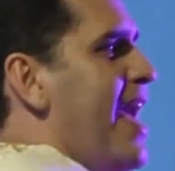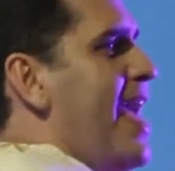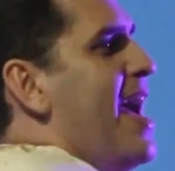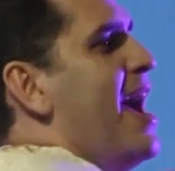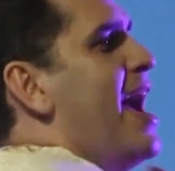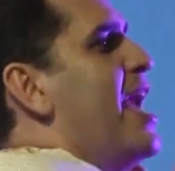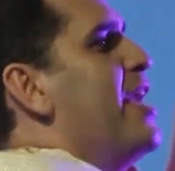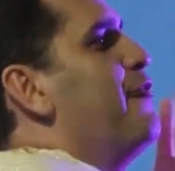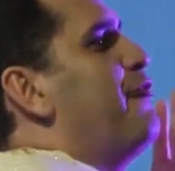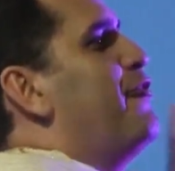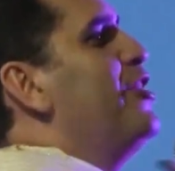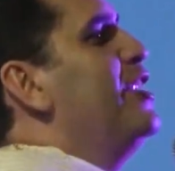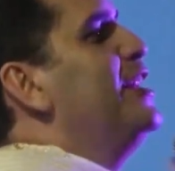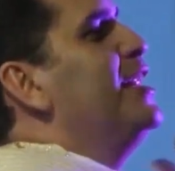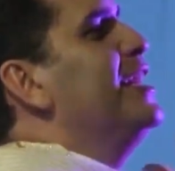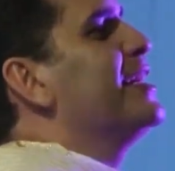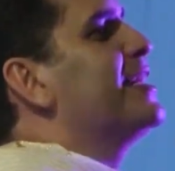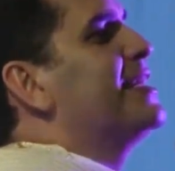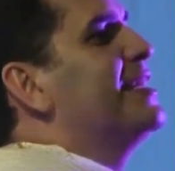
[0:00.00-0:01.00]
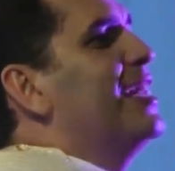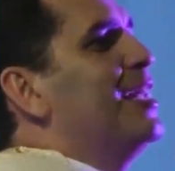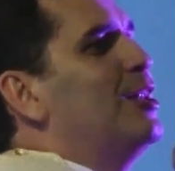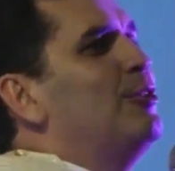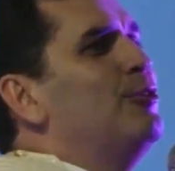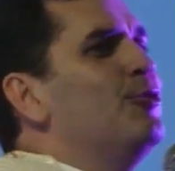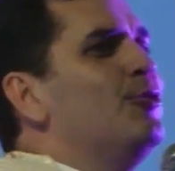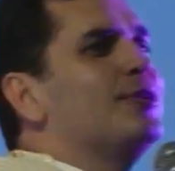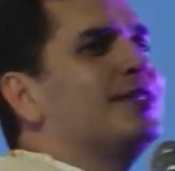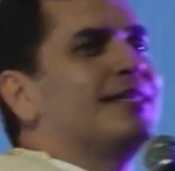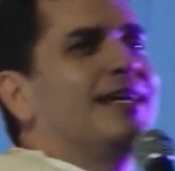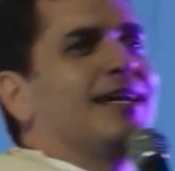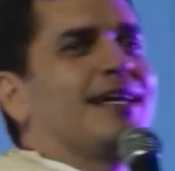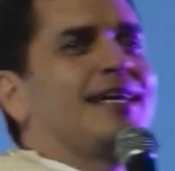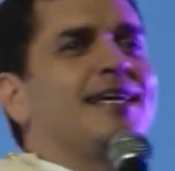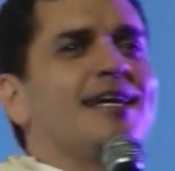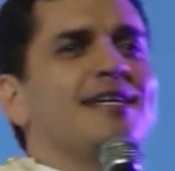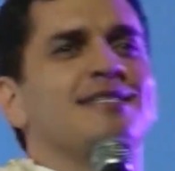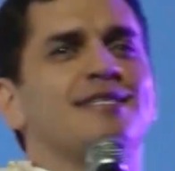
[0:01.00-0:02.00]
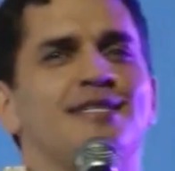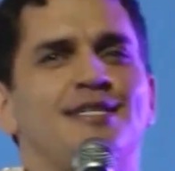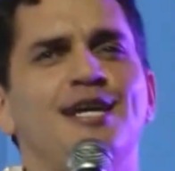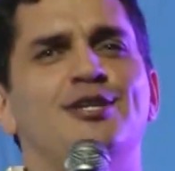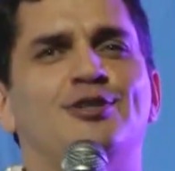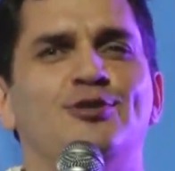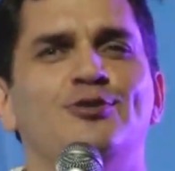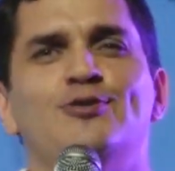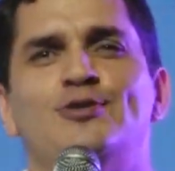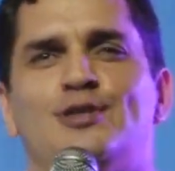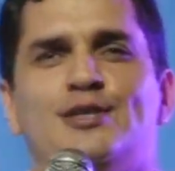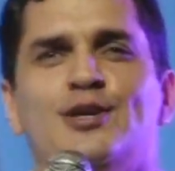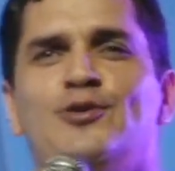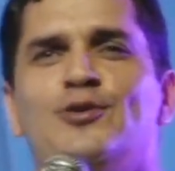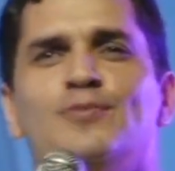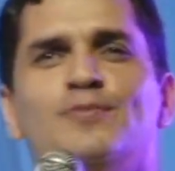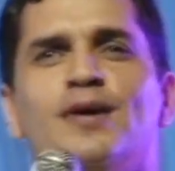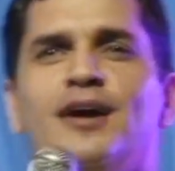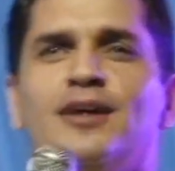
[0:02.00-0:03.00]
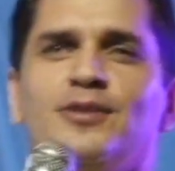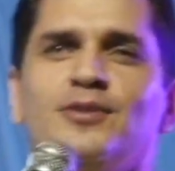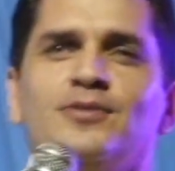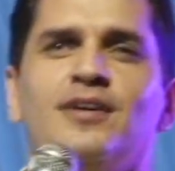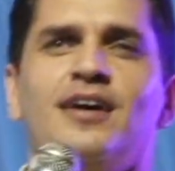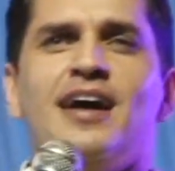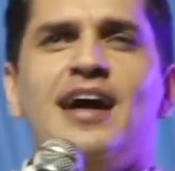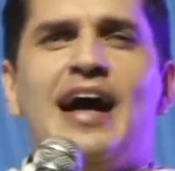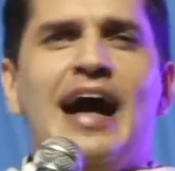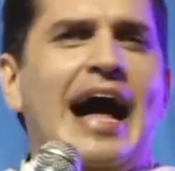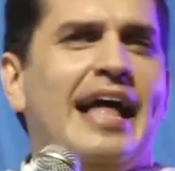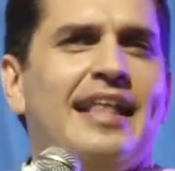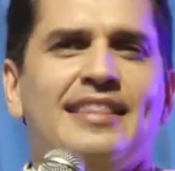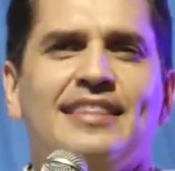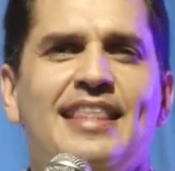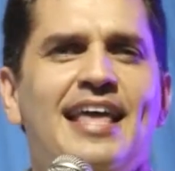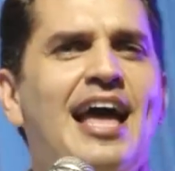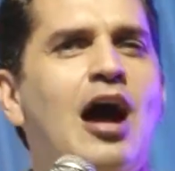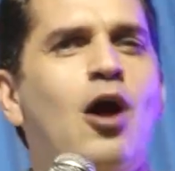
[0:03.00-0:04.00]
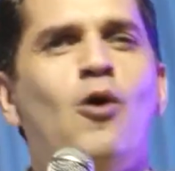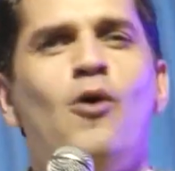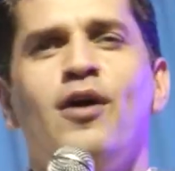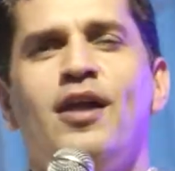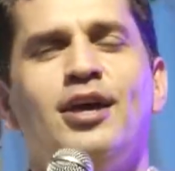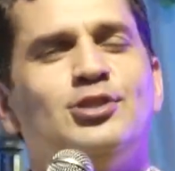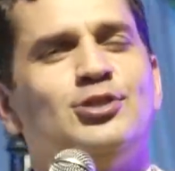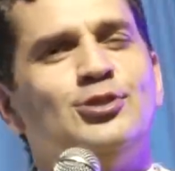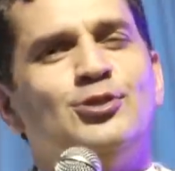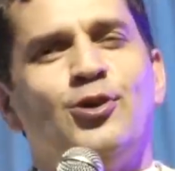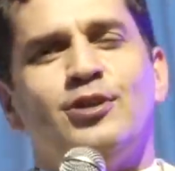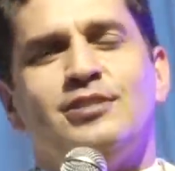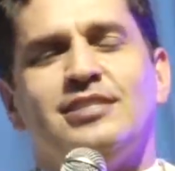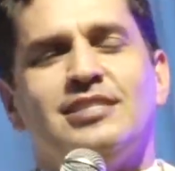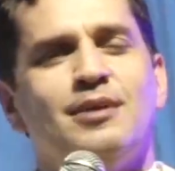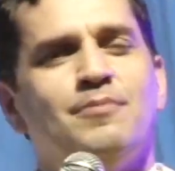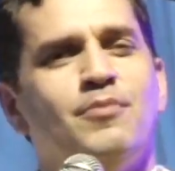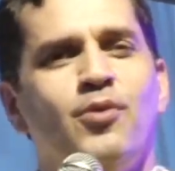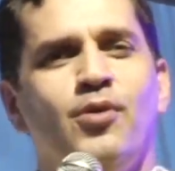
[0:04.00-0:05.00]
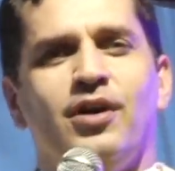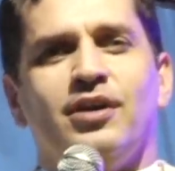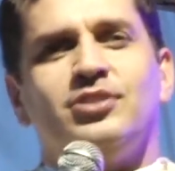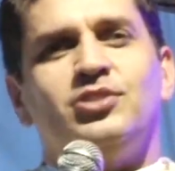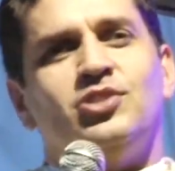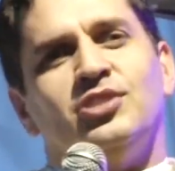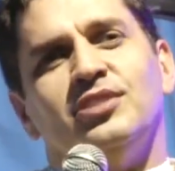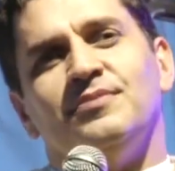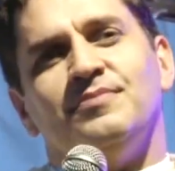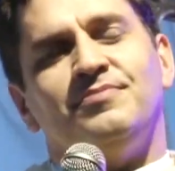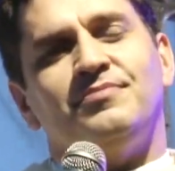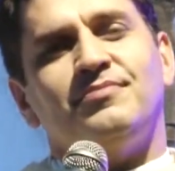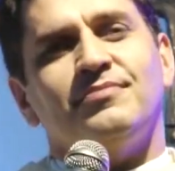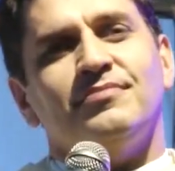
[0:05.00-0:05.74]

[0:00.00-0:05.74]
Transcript: É a infinita luta que existe no ser humano até a hora de nossa morte.